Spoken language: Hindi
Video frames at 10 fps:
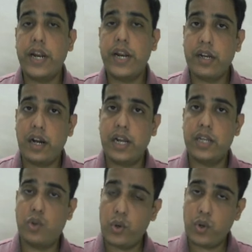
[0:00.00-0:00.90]
और
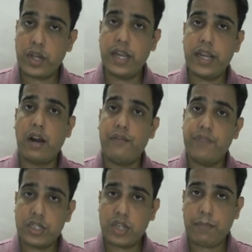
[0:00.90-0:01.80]
इंट्राडे दोनों के लिए
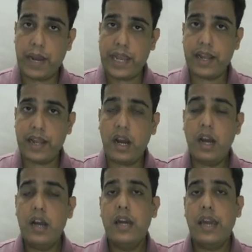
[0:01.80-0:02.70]
काफ़ी अच्छा बाय
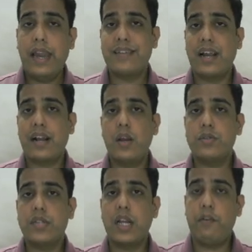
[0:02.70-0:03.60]
रहेगा एग्जैक्टली exactly
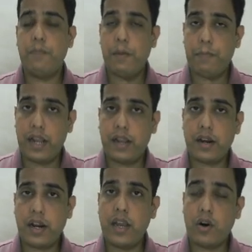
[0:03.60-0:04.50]
कौन से लेवल पे बाय
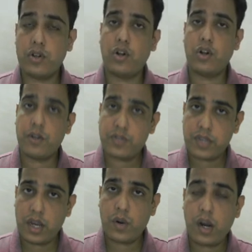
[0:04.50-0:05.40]
करना है और स्टॉप लॉस
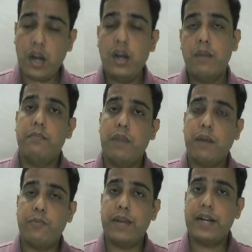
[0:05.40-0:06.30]
क्या होगा मैं
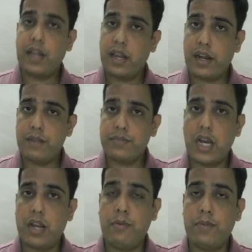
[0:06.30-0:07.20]
आपको मेरे टेलीग्राम
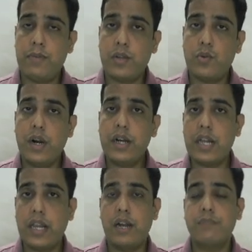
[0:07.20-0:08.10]
चैनल में बता दूंगा
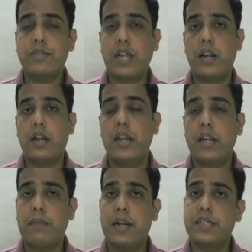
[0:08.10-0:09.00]
टेलीग्राम चैनल का
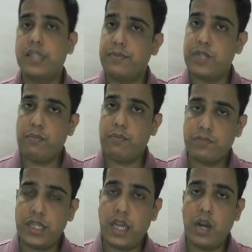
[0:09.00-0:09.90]
लिंक मैंने डिस्क्रिप्शन
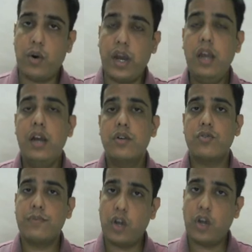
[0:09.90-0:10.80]
बॉक्स में दिया हुआ है
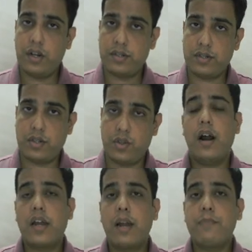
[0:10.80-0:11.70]
तो आप ज्वाइन कर सकते
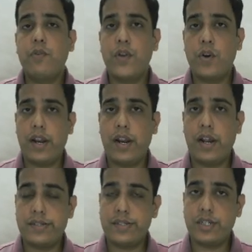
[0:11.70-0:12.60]
हो अगर आपको वीडियो और
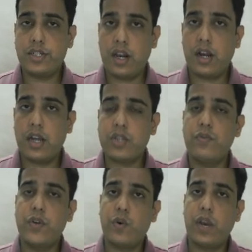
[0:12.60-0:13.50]
एनालिसिस अच्छा लगा
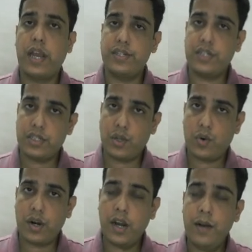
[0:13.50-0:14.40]
तो वीडियो को लाइक एंड शेयर
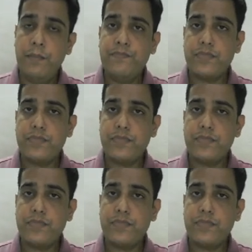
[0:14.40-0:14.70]
जरूर करना